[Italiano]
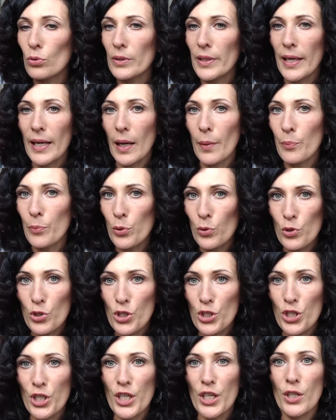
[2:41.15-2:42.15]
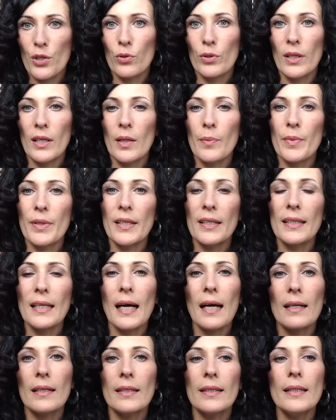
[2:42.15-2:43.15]
dei campioncini o delle mini
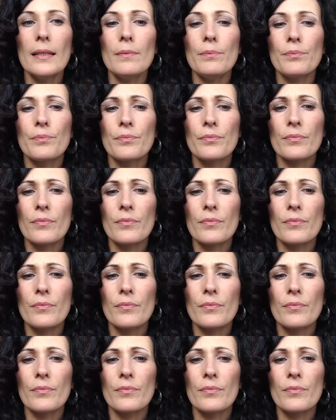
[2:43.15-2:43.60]
taglie